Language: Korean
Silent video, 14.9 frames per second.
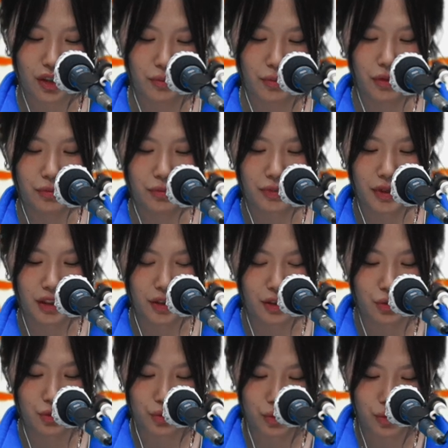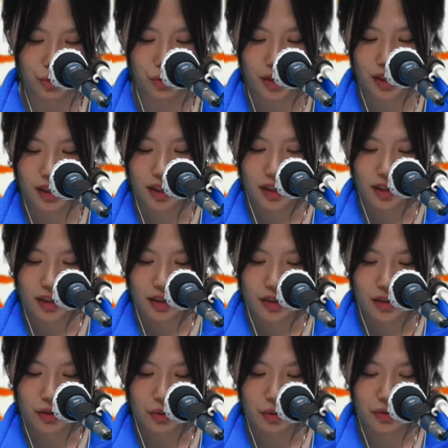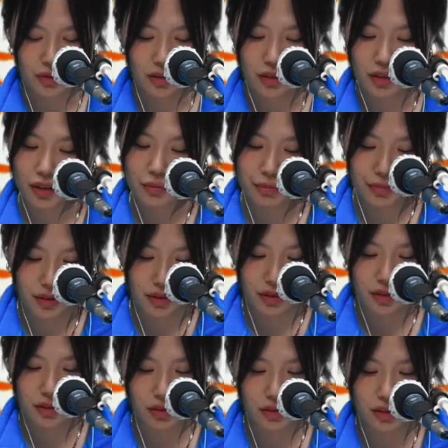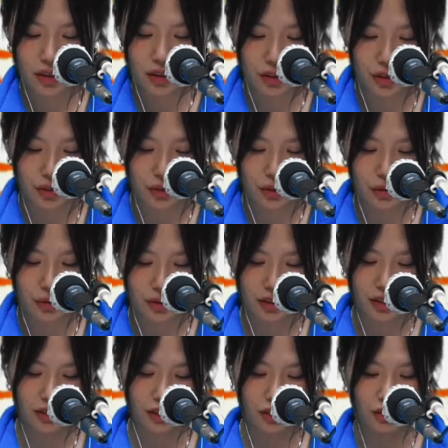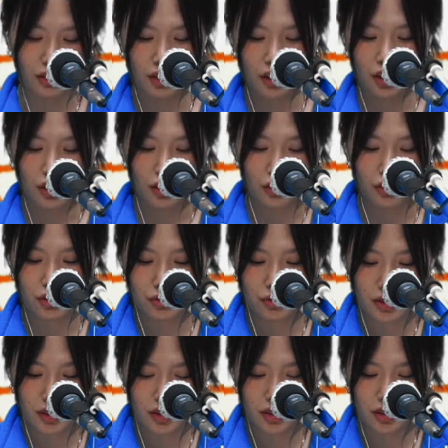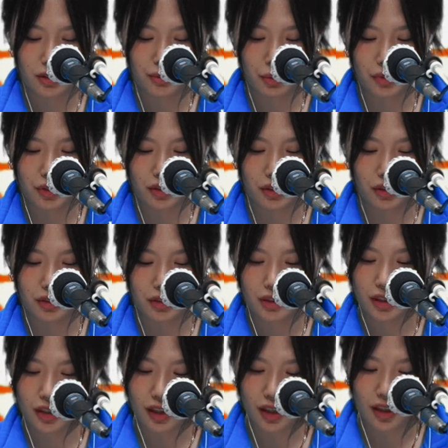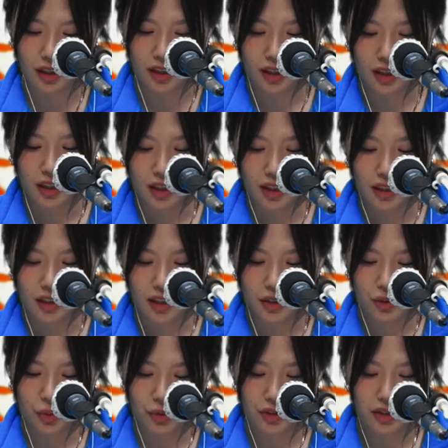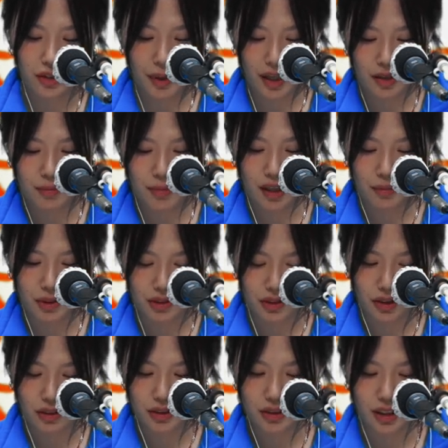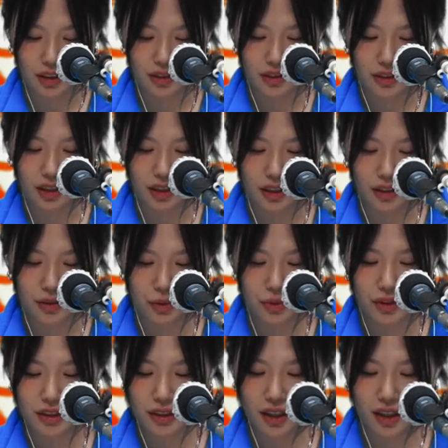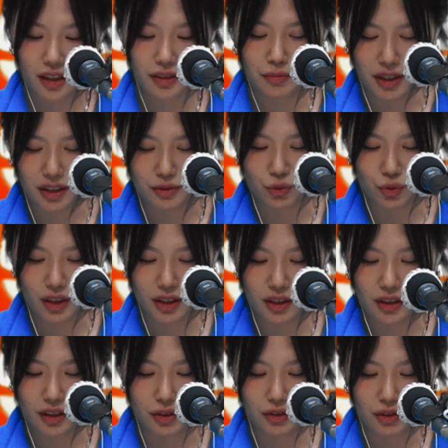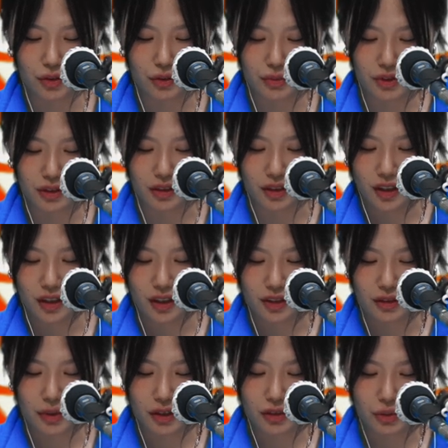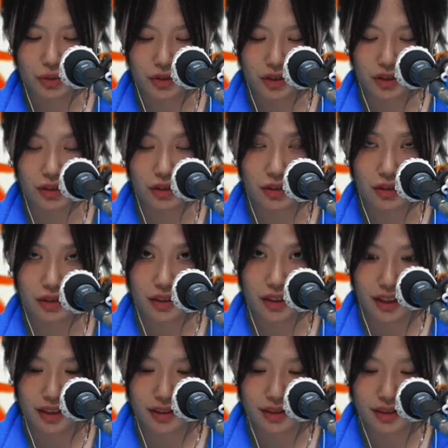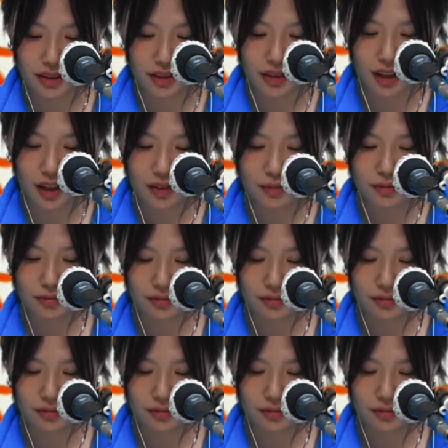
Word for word: 앨범 이후로 온 슬럼프 상대 결절로 인해서 어려운 시기를 보내던 스자가 이 곡을 발매하면서 자신의 솔직한 마음과 어려움을 음악으로 드러냈을 때